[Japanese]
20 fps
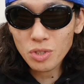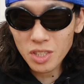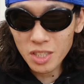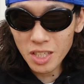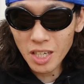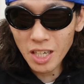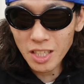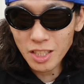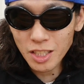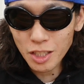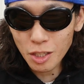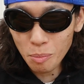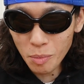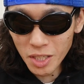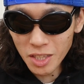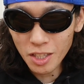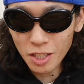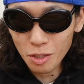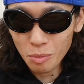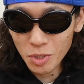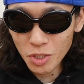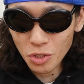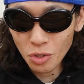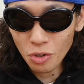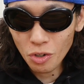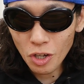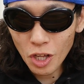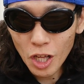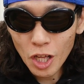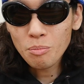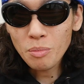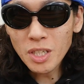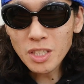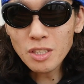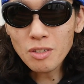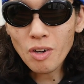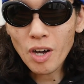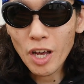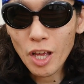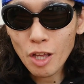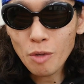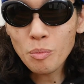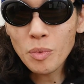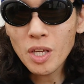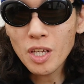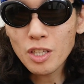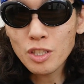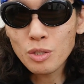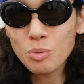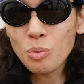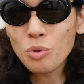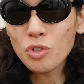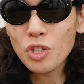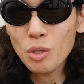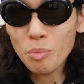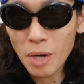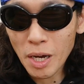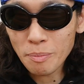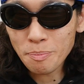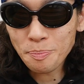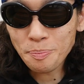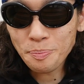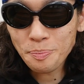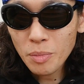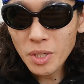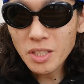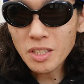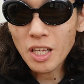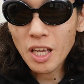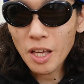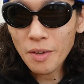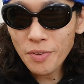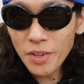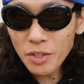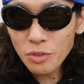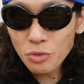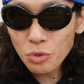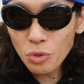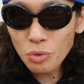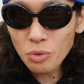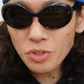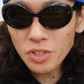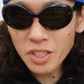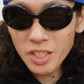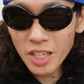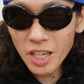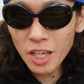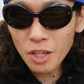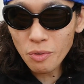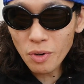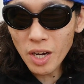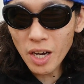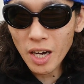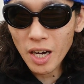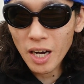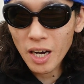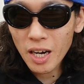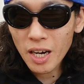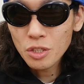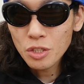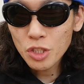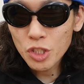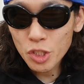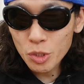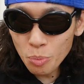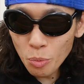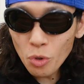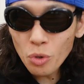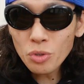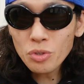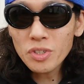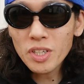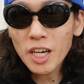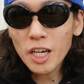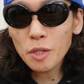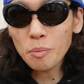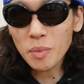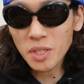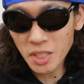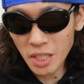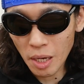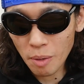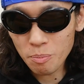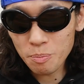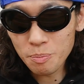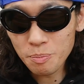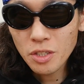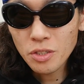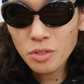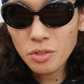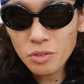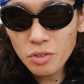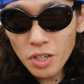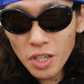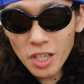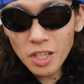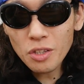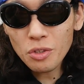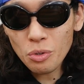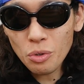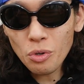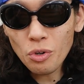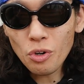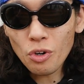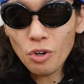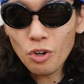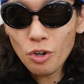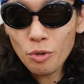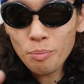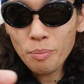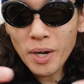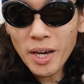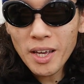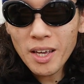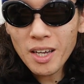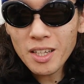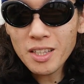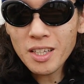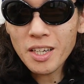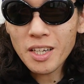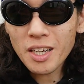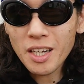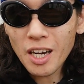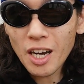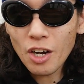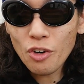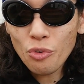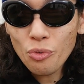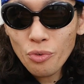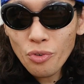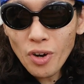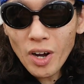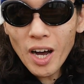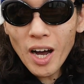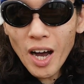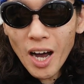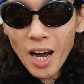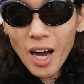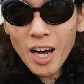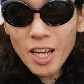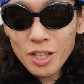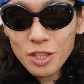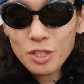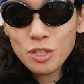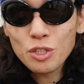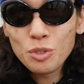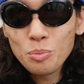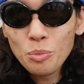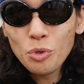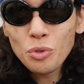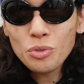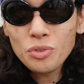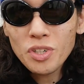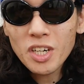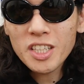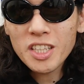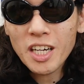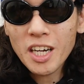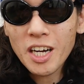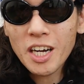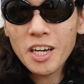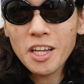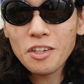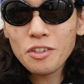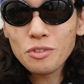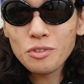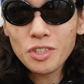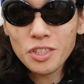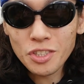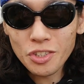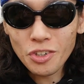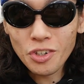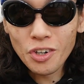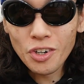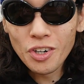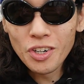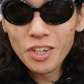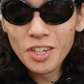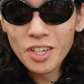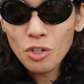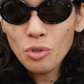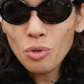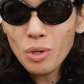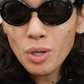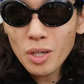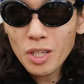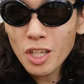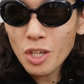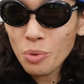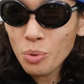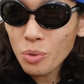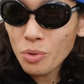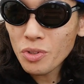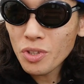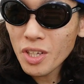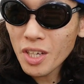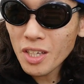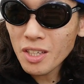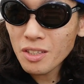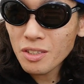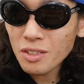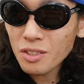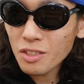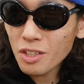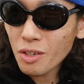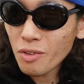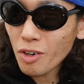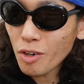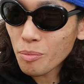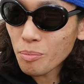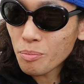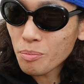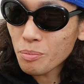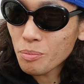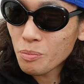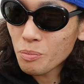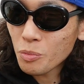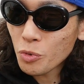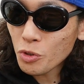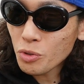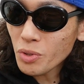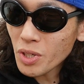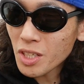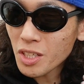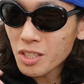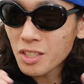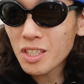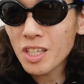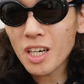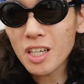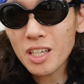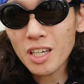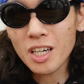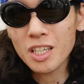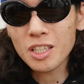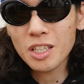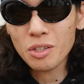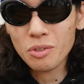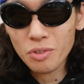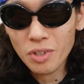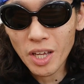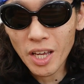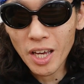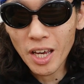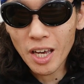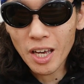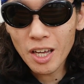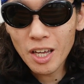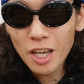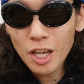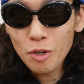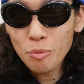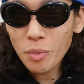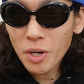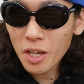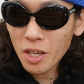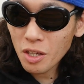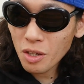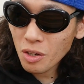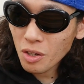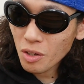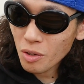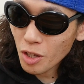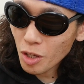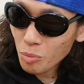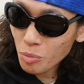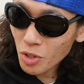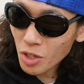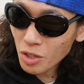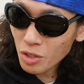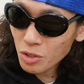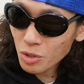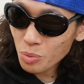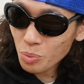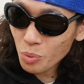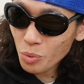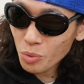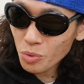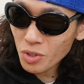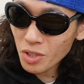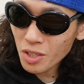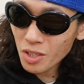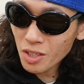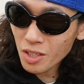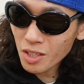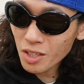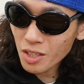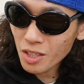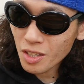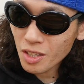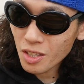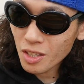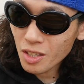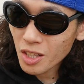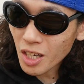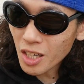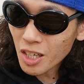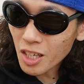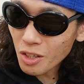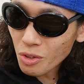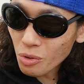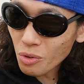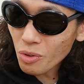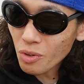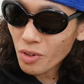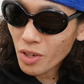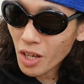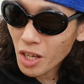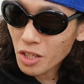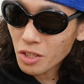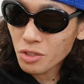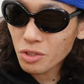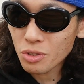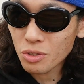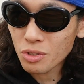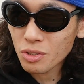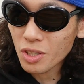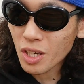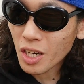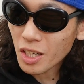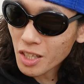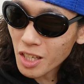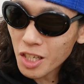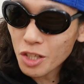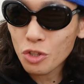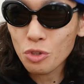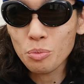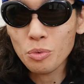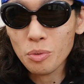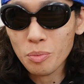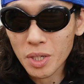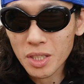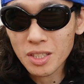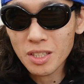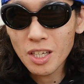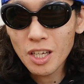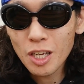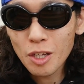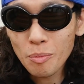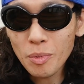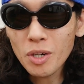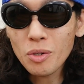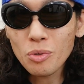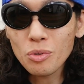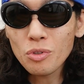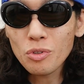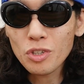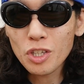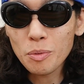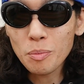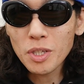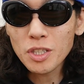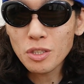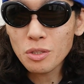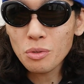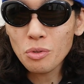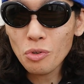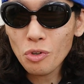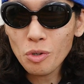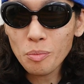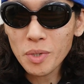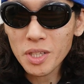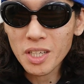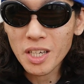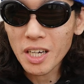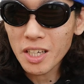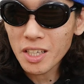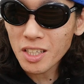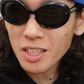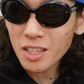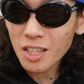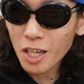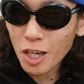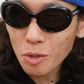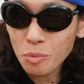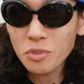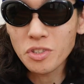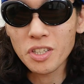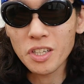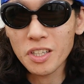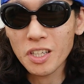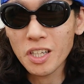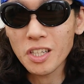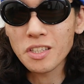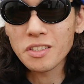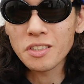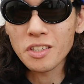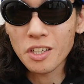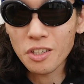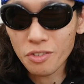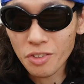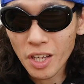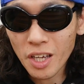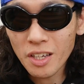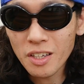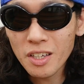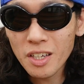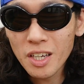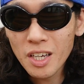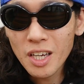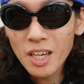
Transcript: 違いに迫っていきましょう。まずは MX4D 版。まずエフェクトの違いは、スモークがありました。スクリーンの前あたりから、ふわーっとスモークがたかれるんですよ。これはね、4DX では僕は気づかなかったので、まあ、MX4D だけの演出かなと思います。まあ、この鬼滅の刃に限ってかもしれないんですけどね。